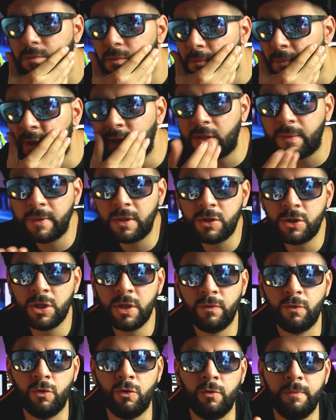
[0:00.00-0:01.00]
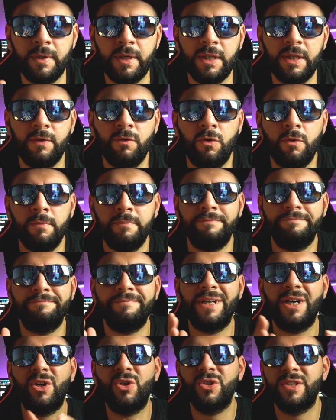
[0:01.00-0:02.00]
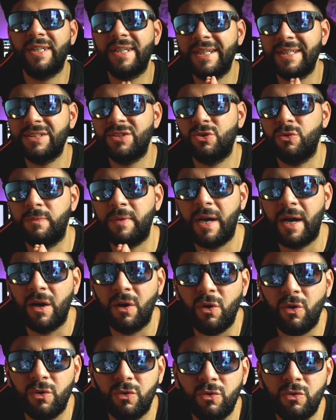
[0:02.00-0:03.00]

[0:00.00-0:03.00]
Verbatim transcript: Mentre piangevo mi chiedevo, ma cosa cazzo piango?